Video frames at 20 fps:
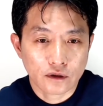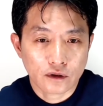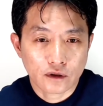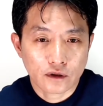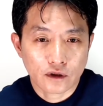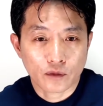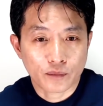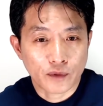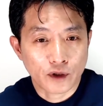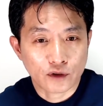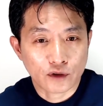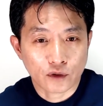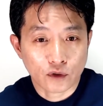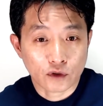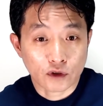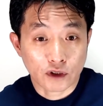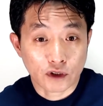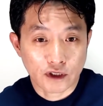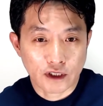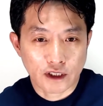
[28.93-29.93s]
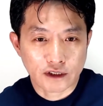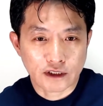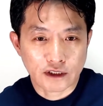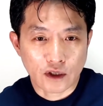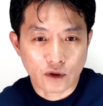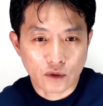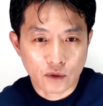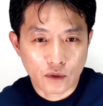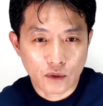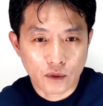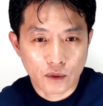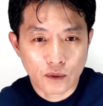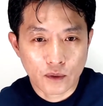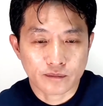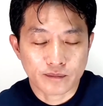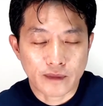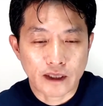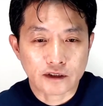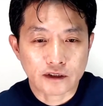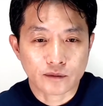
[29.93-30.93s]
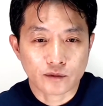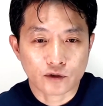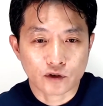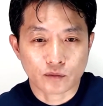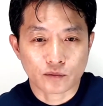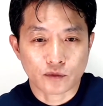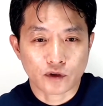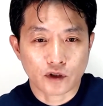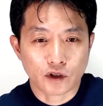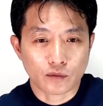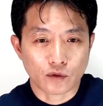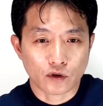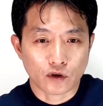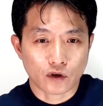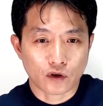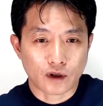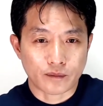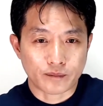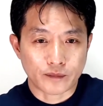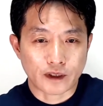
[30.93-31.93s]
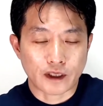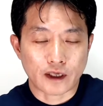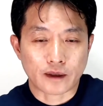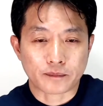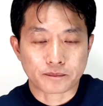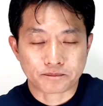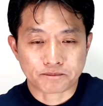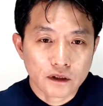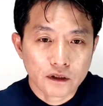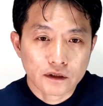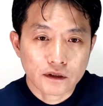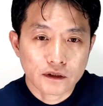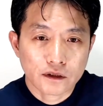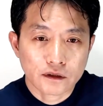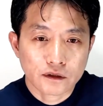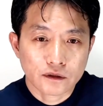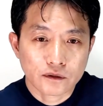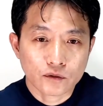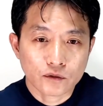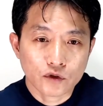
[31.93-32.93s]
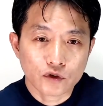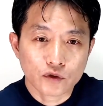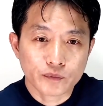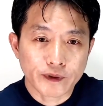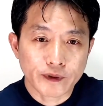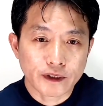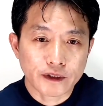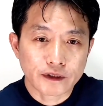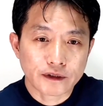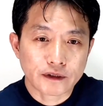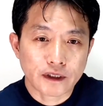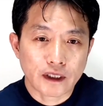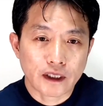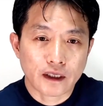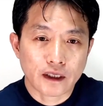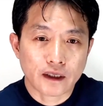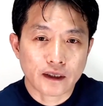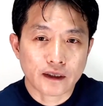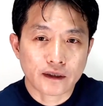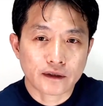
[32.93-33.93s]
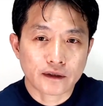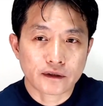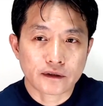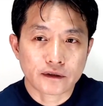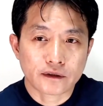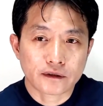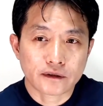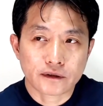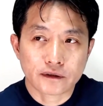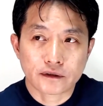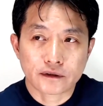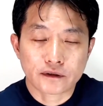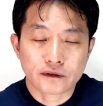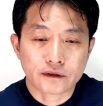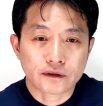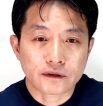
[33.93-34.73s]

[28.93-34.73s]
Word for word: 어, 별도로 정리하지 않고 말씀을 좀 드려보려고 합니다. 그 우즈베키스탄에